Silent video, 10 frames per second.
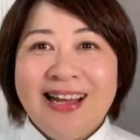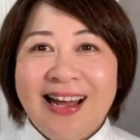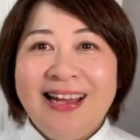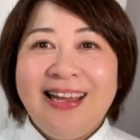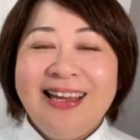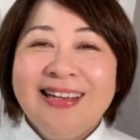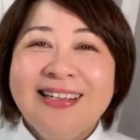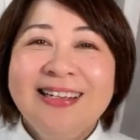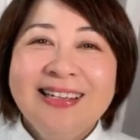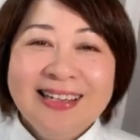はい、
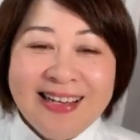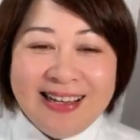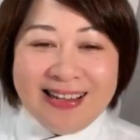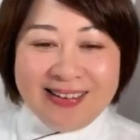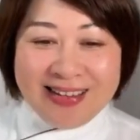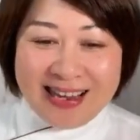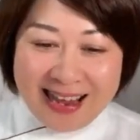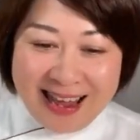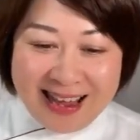のでね、